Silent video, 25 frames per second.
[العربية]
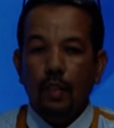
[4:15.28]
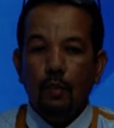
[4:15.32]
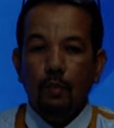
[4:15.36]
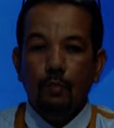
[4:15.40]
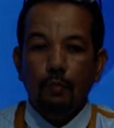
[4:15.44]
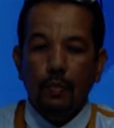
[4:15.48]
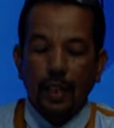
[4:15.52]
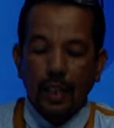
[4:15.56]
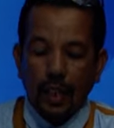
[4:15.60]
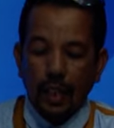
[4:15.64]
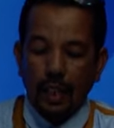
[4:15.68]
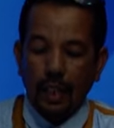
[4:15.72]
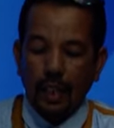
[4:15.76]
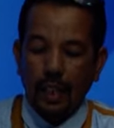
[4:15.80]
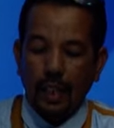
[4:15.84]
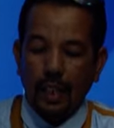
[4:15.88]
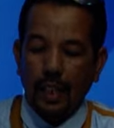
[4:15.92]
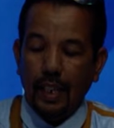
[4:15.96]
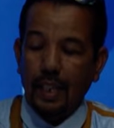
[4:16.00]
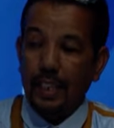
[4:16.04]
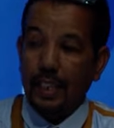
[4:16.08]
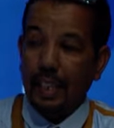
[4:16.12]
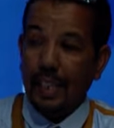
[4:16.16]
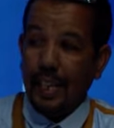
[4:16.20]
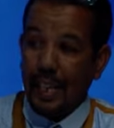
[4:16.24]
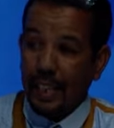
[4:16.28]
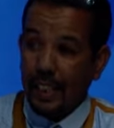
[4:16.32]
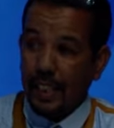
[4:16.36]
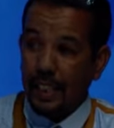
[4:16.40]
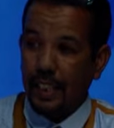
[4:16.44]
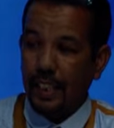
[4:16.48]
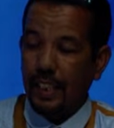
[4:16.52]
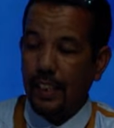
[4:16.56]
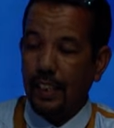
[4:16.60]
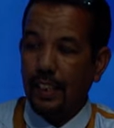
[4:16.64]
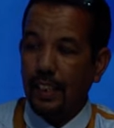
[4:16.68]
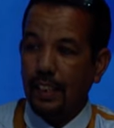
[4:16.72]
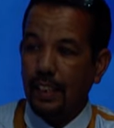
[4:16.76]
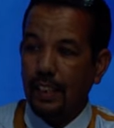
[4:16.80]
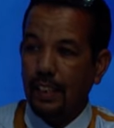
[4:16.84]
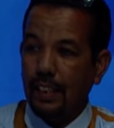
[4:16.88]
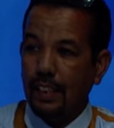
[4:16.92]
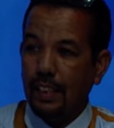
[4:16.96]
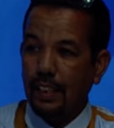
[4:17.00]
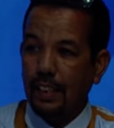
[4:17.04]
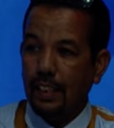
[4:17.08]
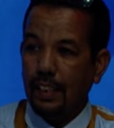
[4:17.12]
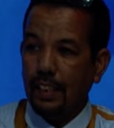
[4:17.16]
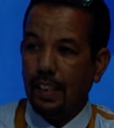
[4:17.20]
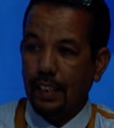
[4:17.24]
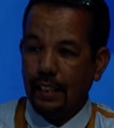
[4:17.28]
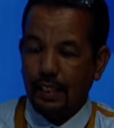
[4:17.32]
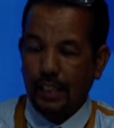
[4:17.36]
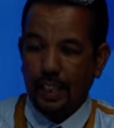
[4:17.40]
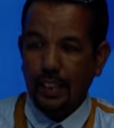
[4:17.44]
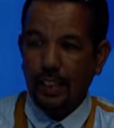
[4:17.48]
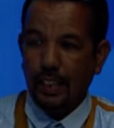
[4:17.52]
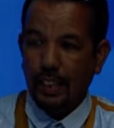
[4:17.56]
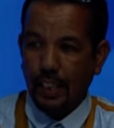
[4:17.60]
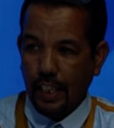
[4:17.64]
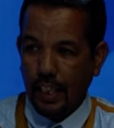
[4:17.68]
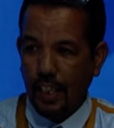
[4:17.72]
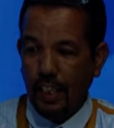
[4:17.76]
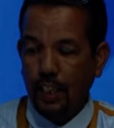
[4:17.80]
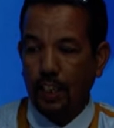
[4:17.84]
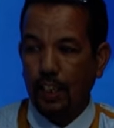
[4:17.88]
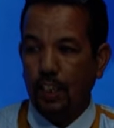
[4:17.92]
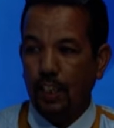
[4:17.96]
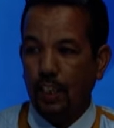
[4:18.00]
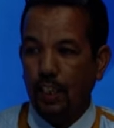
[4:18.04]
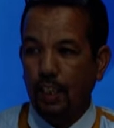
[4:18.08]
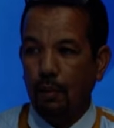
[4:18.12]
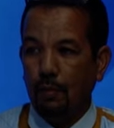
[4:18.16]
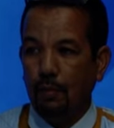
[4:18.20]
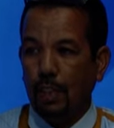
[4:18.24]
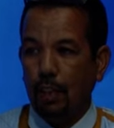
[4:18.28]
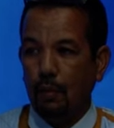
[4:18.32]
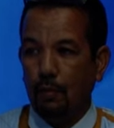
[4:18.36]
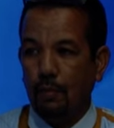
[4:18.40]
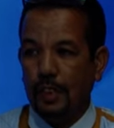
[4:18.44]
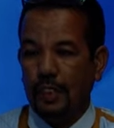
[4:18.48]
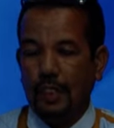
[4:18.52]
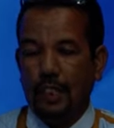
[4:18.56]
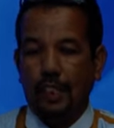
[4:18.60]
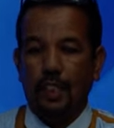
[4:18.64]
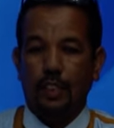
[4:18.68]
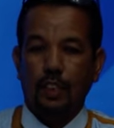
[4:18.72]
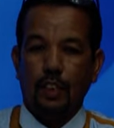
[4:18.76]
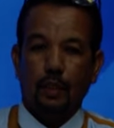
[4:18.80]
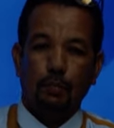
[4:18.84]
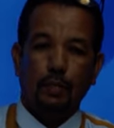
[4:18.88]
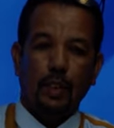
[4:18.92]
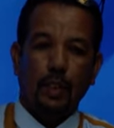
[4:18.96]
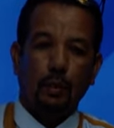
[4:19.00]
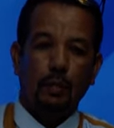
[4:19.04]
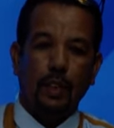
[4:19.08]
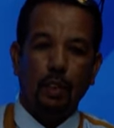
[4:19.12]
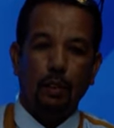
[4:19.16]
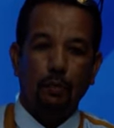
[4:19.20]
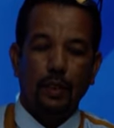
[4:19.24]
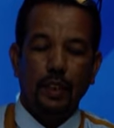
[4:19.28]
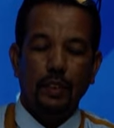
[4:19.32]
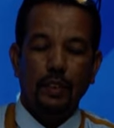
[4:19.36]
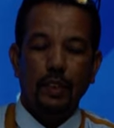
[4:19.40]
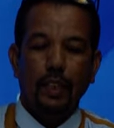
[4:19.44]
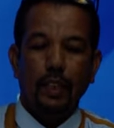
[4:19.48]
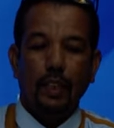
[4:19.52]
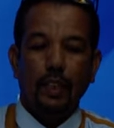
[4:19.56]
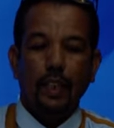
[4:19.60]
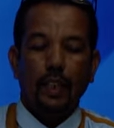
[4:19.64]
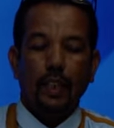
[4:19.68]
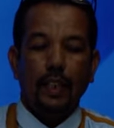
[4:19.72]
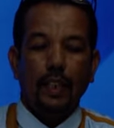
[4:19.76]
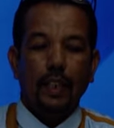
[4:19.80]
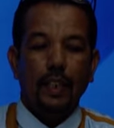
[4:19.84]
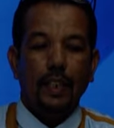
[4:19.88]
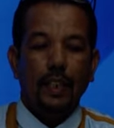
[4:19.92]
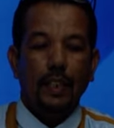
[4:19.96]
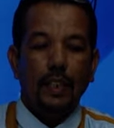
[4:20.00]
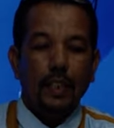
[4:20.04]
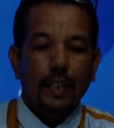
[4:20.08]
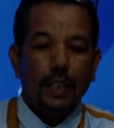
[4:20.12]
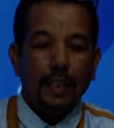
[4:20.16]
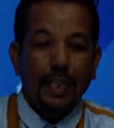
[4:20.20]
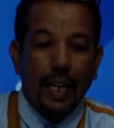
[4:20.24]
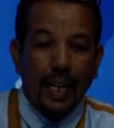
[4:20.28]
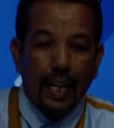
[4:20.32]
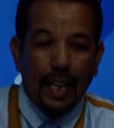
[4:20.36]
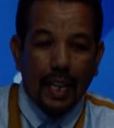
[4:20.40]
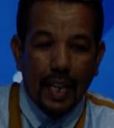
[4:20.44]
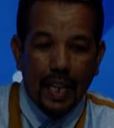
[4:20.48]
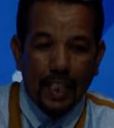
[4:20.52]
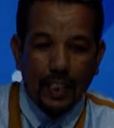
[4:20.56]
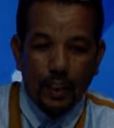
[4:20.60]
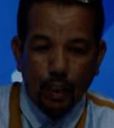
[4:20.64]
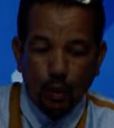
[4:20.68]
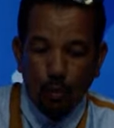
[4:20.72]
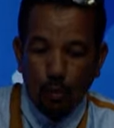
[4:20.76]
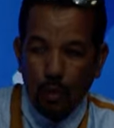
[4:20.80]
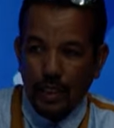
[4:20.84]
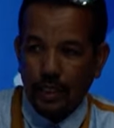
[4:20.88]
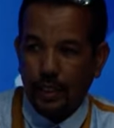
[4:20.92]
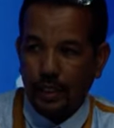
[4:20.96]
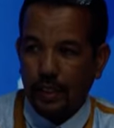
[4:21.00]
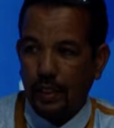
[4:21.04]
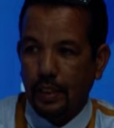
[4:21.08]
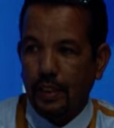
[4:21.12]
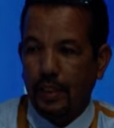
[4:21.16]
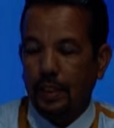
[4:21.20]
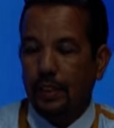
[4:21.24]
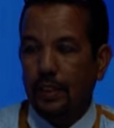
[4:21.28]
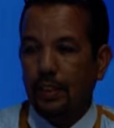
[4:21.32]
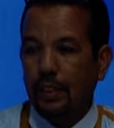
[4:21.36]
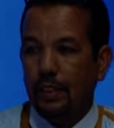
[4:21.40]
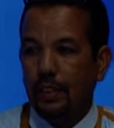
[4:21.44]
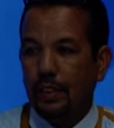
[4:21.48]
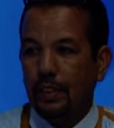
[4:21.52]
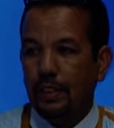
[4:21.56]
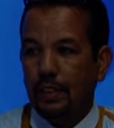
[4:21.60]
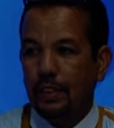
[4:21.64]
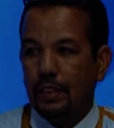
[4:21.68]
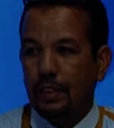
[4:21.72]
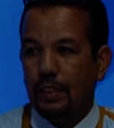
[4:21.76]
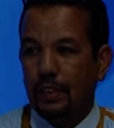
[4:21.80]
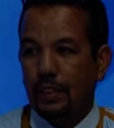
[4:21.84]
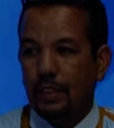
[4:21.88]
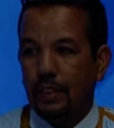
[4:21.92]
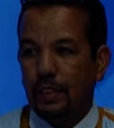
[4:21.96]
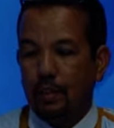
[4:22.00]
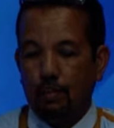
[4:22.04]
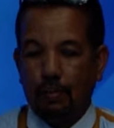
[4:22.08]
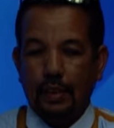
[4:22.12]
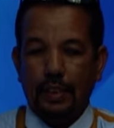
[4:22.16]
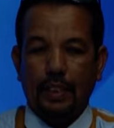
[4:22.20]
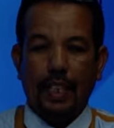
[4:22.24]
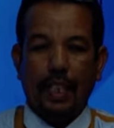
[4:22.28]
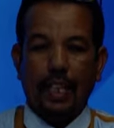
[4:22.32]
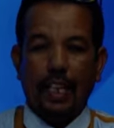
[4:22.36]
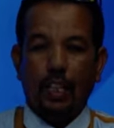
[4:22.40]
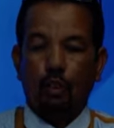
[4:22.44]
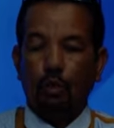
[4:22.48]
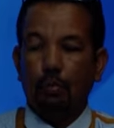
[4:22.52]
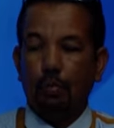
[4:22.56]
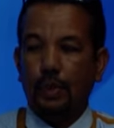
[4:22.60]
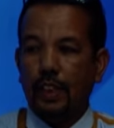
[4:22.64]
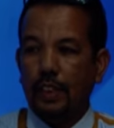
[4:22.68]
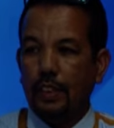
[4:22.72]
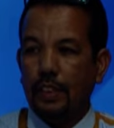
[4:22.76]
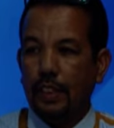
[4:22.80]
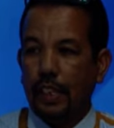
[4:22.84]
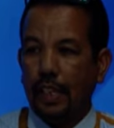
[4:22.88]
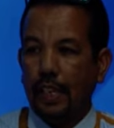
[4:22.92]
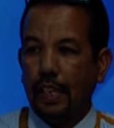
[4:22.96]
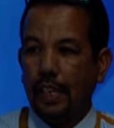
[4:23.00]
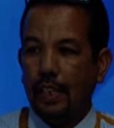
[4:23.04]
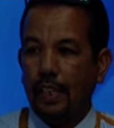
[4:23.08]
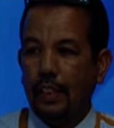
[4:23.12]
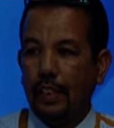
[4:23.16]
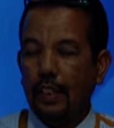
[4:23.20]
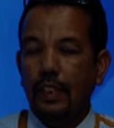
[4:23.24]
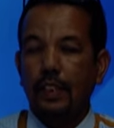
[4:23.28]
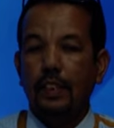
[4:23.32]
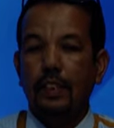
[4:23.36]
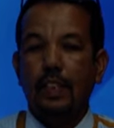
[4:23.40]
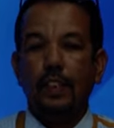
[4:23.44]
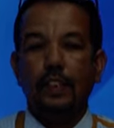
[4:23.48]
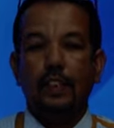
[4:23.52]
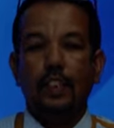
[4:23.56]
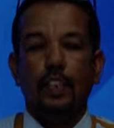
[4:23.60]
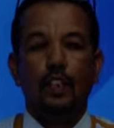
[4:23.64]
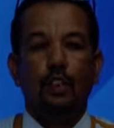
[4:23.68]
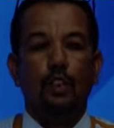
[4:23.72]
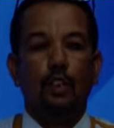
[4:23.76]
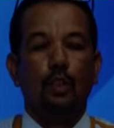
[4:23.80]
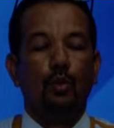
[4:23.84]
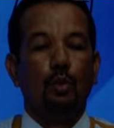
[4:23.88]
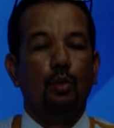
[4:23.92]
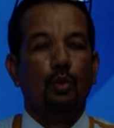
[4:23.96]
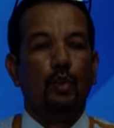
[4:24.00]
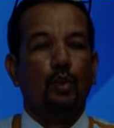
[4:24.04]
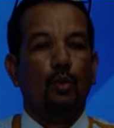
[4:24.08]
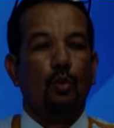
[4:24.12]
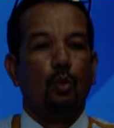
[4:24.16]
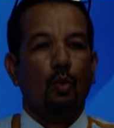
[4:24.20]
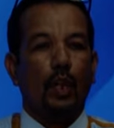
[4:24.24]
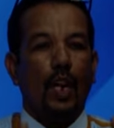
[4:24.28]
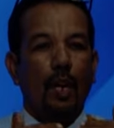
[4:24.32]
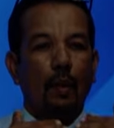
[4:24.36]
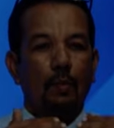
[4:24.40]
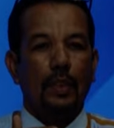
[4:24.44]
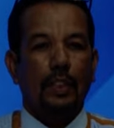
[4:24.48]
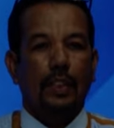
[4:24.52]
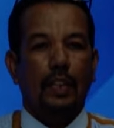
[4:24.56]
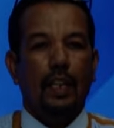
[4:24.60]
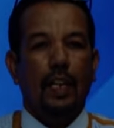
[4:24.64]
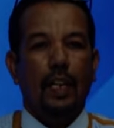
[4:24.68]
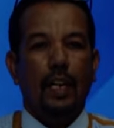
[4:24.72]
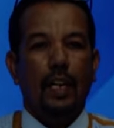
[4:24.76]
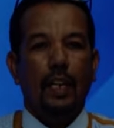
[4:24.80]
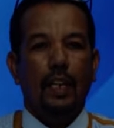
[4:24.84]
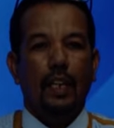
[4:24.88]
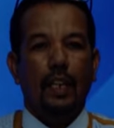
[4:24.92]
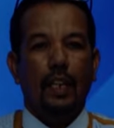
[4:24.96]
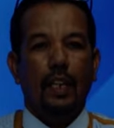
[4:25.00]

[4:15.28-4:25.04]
من خلال هذه تحيين هذه المعلومات على شكل بنك معلومات الادارات الوصيه بتراتبيتها هي هي التي تعلن رغبتها